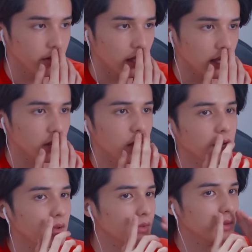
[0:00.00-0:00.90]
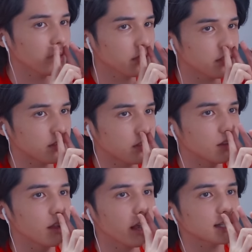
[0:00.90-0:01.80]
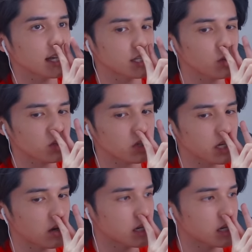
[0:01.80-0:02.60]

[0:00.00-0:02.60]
鼻の穴のでかさがちょっと違う